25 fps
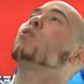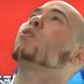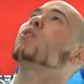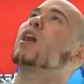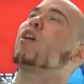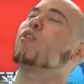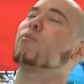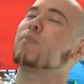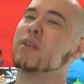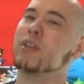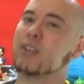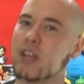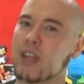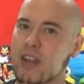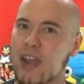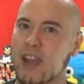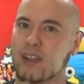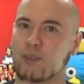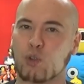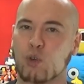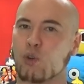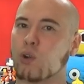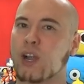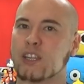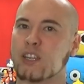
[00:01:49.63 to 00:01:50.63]
画を見てない、
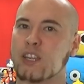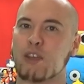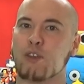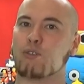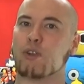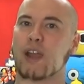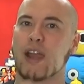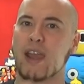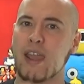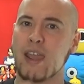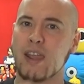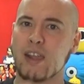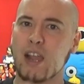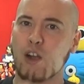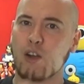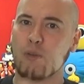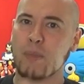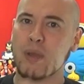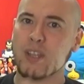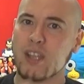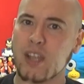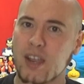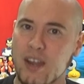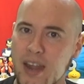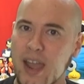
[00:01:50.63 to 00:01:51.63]
動画というか映画を
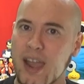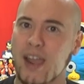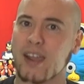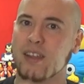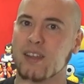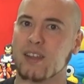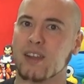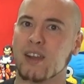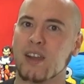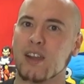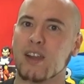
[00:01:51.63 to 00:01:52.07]
見てない